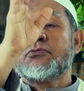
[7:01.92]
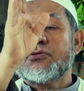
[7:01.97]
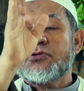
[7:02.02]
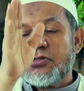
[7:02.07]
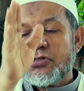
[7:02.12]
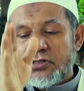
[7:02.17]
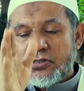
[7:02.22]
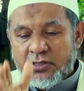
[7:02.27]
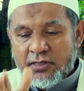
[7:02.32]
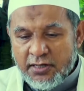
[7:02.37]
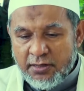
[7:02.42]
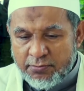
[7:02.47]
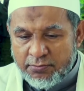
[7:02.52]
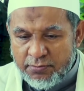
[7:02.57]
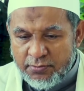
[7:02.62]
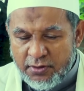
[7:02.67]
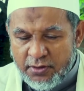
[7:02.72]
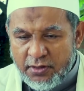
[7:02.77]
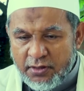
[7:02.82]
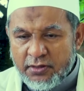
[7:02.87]

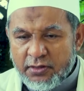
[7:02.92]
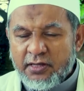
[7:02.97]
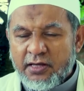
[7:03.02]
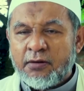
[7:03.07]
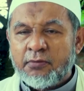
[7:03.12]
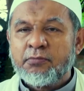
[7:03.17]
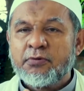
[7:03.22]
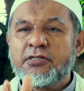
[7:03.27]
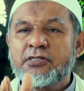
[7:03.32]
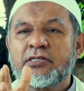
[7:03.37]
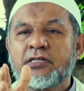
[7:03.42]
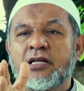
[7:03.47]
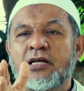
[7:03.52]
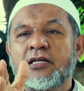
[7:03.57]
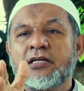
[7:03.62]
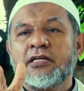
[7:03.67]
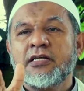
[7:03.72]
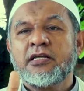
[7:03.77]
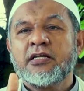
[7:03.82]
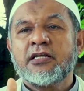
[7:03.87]
muslim yang
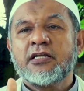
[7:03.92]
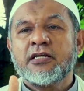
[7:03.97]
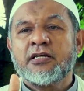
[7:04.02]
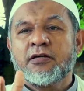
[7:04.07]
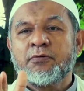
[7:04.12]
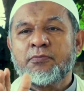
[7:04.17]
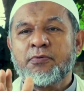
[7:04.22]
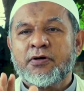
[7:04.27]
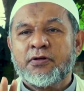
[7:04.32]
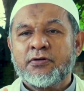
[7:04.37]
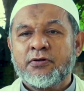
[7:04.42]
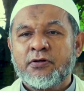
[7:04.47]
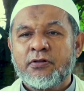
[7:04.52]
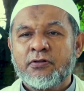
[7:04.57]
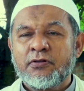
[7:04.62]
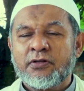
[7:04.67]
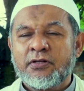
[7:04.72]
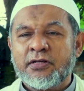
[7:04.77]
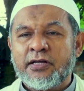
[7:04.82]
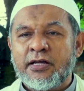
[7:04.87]
berserah diri kepada
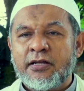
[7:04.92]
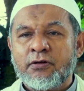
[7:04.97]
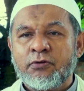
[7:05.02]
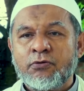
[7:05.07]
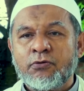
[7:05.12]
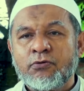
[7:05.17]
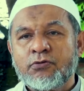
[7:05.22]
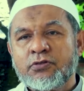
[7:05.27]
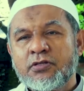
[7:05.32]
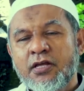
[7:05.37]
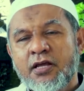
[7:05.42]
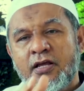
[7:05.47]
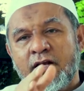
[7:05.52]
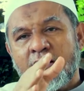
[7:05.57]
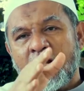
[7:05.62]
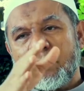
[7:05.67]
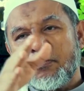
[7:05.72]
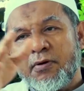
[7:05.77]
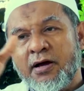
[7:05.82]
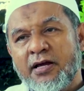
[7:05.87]
Allah dengan lurus
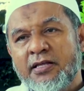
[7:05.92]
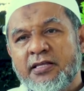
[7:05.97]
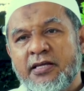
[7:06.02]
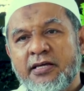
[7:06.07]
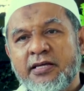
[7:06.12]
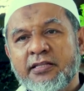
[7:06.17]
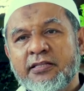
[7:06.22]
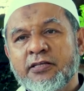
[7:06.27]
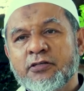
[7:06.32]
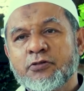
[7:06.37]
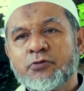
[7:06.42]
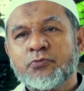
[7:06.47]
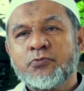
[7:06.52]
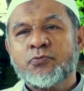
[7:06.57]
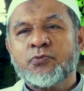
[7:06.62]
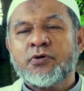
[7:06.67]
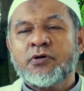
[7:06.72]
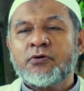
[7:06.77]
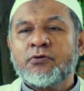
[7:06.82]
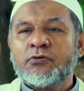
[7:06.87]
dan mengajak kita
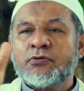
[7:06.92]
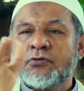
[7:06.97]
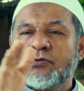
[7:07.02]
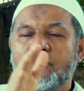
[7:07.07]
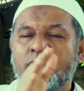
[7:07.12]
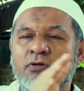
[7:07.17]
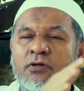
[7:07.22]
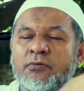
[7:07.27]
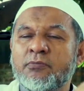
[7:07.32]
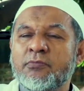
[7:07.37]
semua untuk